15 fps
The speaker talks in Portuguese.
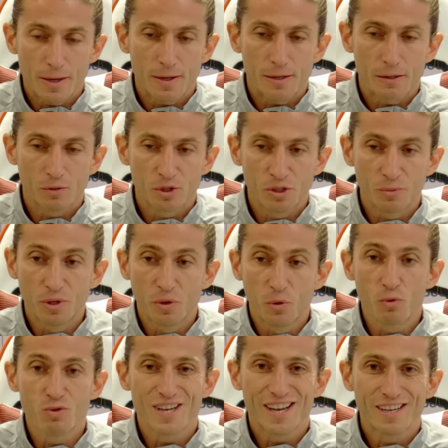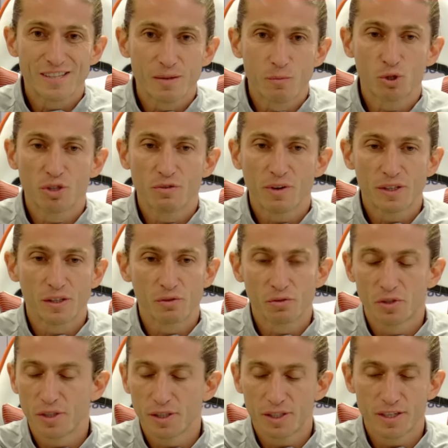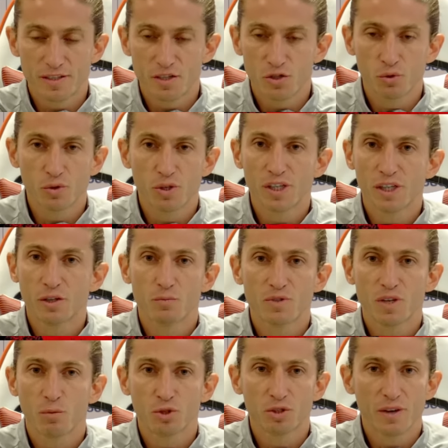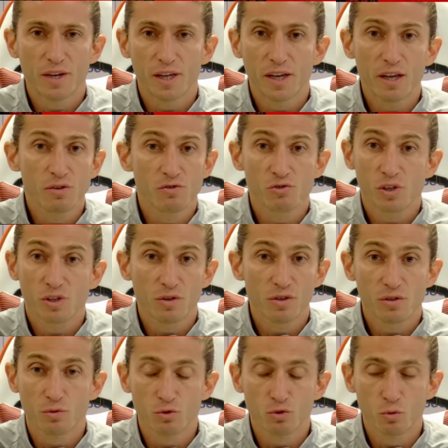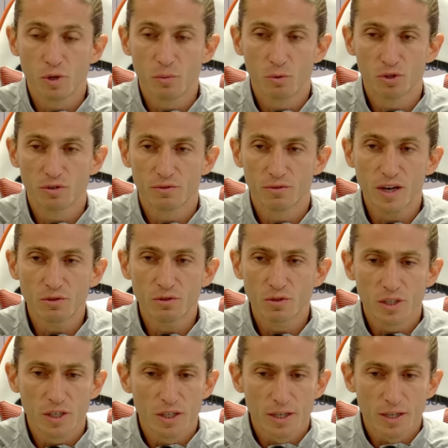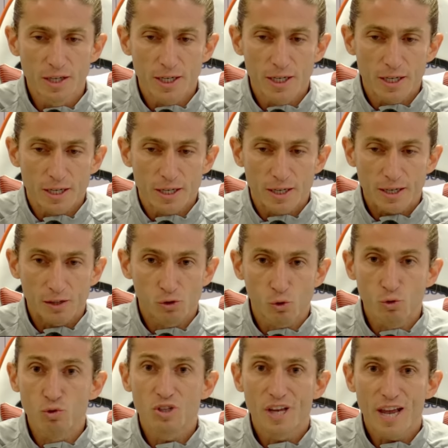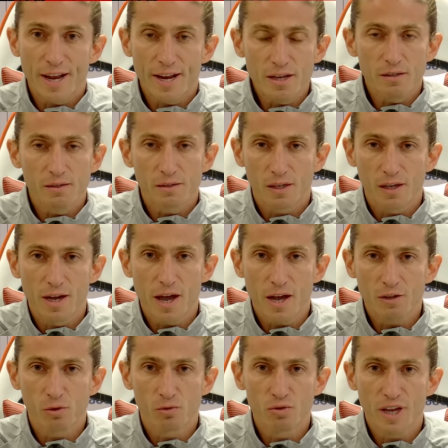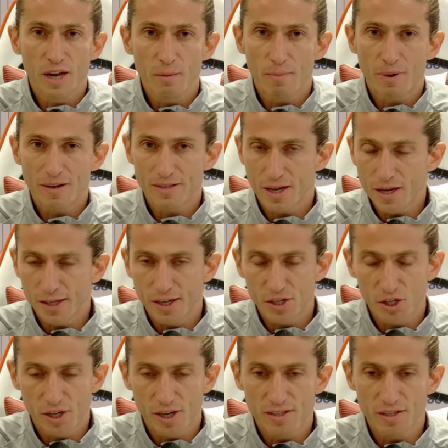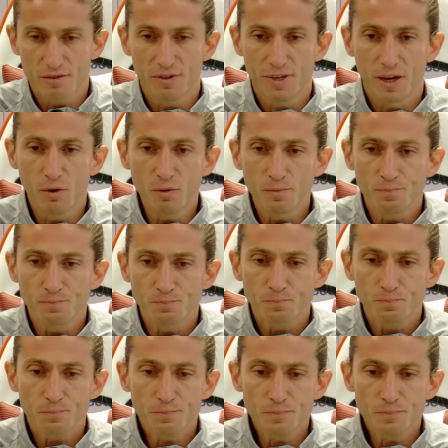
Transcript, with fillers: é, o time não consegue se motivar tanto. E esse jogo aqui não precisa motivar ninguém, os jogadores estão super motivados. E todos querem ganhar, todos querem passar, querem chegar nessa final.